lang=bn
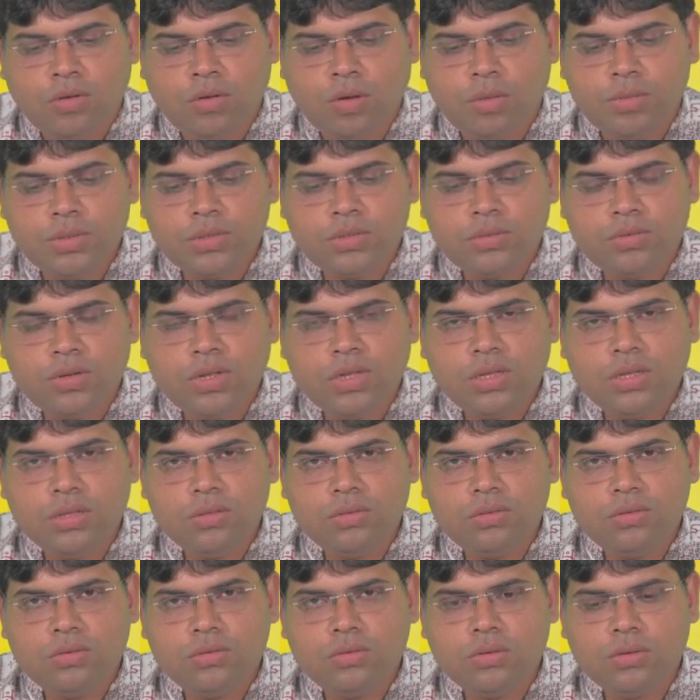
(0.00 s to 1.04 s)
গবেষণায়
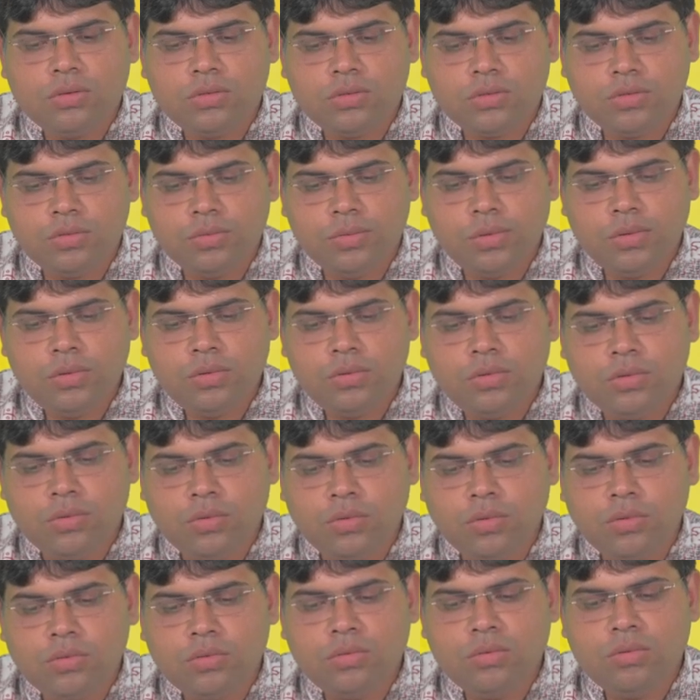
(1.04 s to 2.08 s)
কিন্তু শুভ
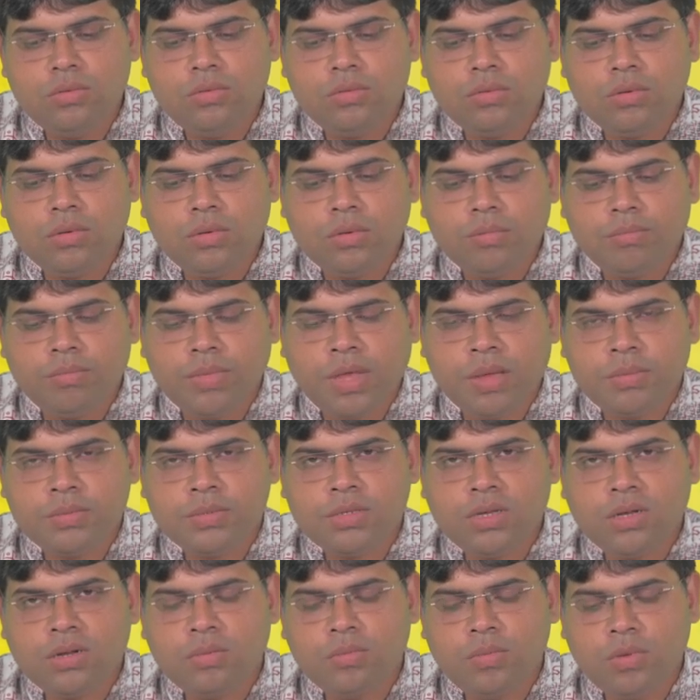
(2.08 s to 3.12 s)
নতুন
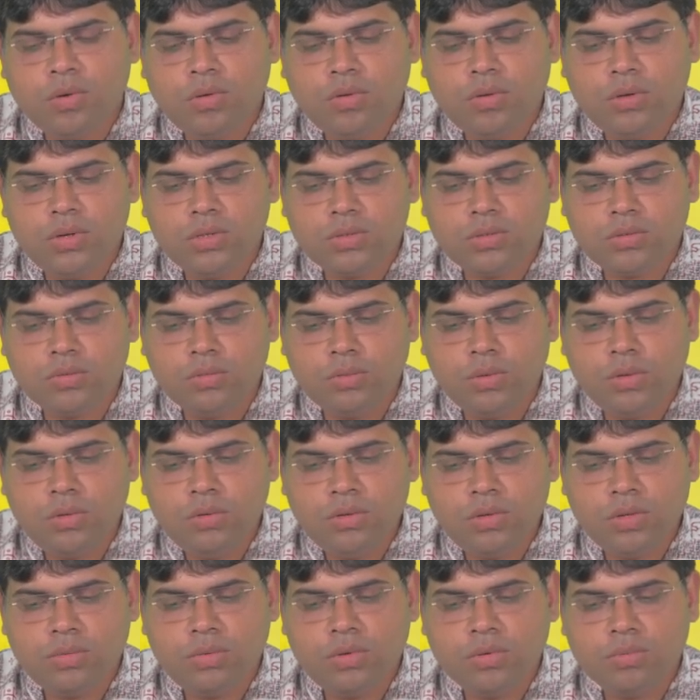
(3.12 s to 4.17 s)
ব্যবসা আরম্ভ করলে শুভ
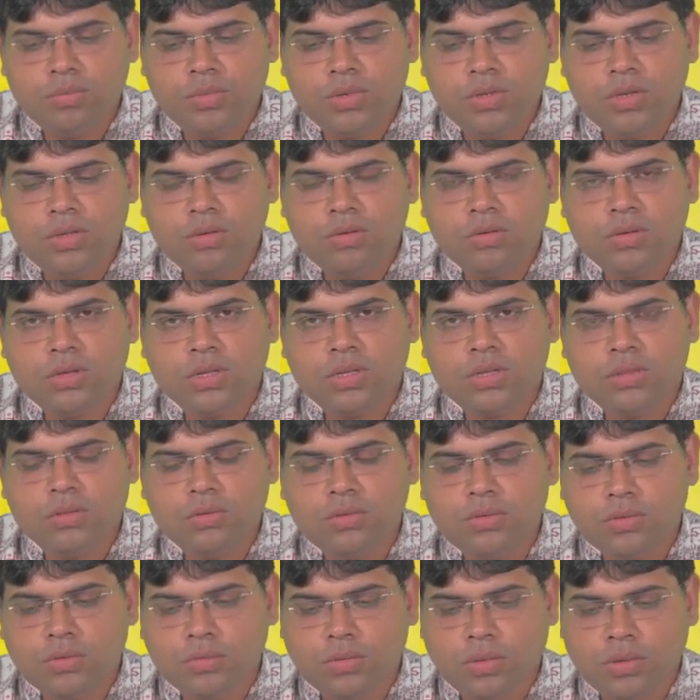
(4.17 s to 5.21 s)
এবং বিনিয়োগে কিন্তু
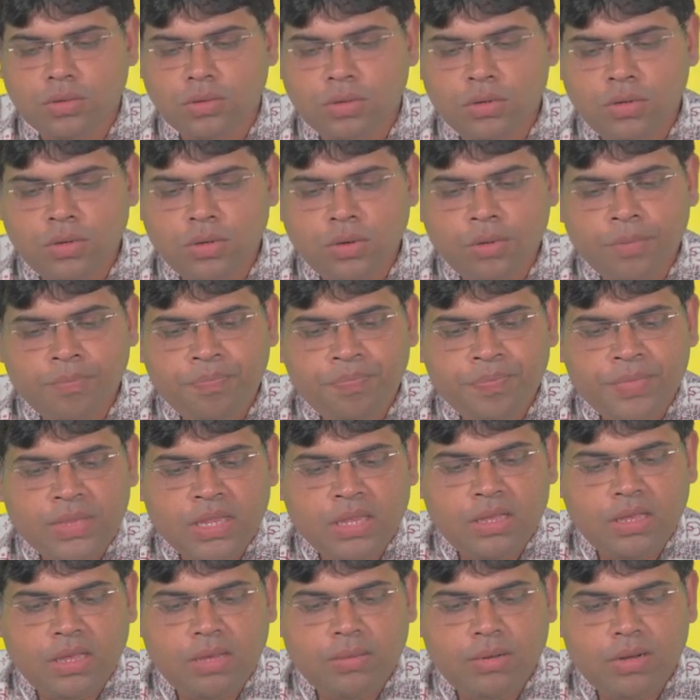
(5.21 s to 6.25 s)
শুভ
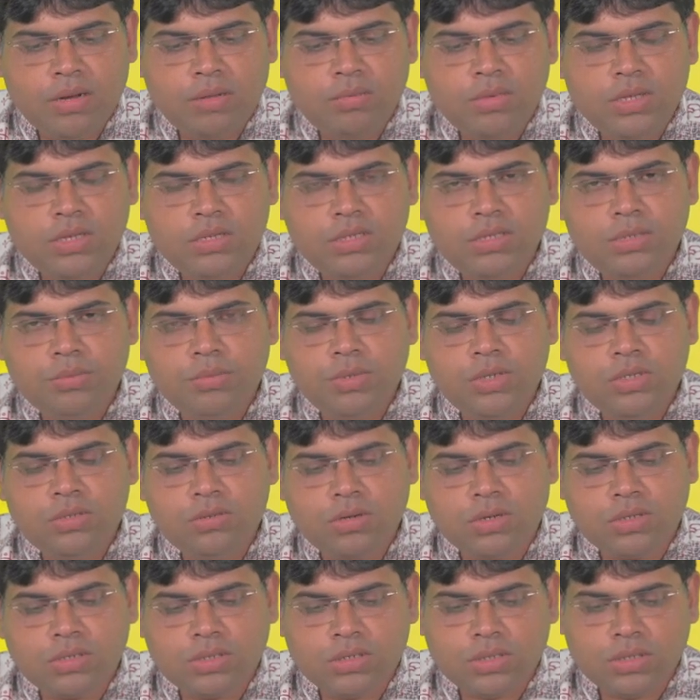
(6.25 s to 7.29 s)
এবার আমি আসছি বৃষ
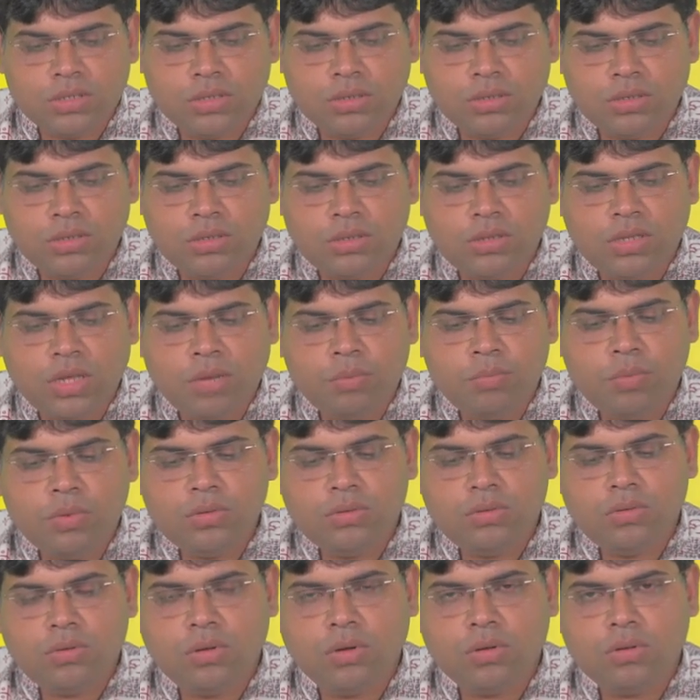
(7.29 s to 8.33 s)
রাশিতে
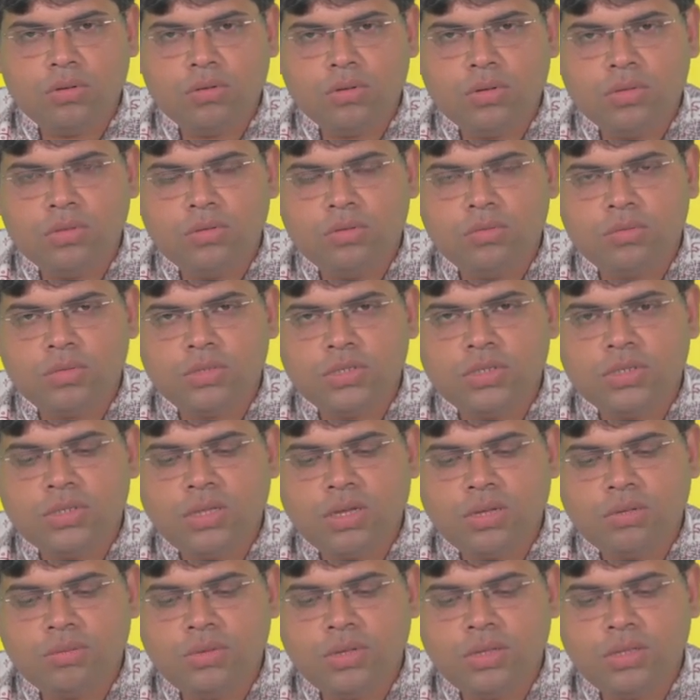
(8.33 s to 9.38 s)
দাম্পত্য কলহ কিন্তু বুঝিয়ে
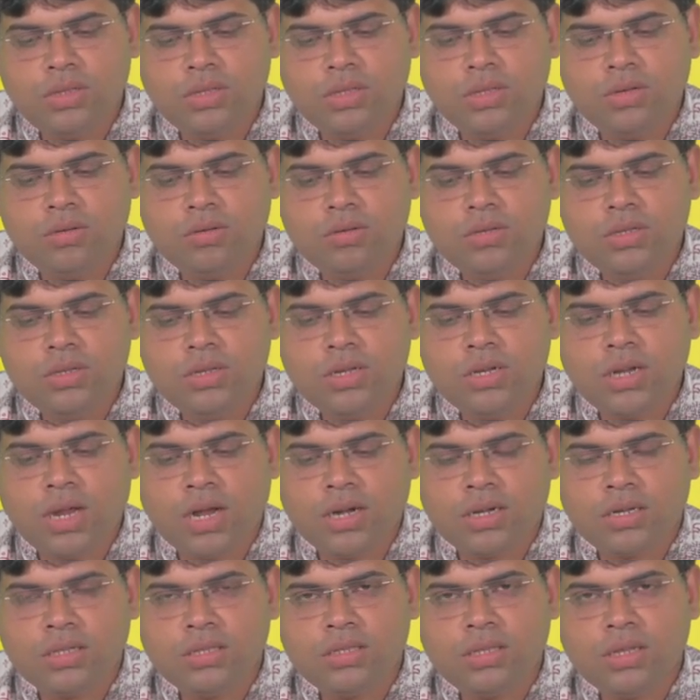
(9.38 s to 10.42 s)
থাকবে দীর্ঘদিনের
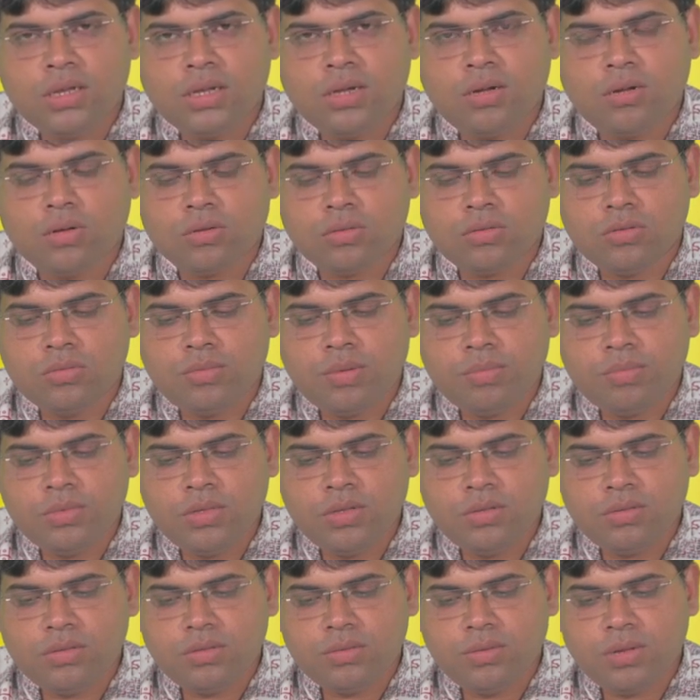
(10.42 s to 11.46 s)
আটকে থাকা
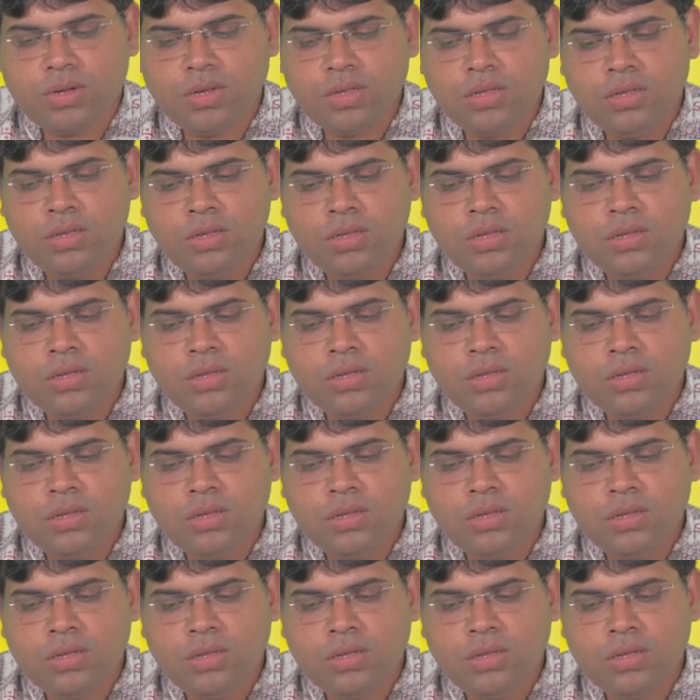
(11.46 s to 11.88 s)
অর্থপ্রাপ্তি হতে পারে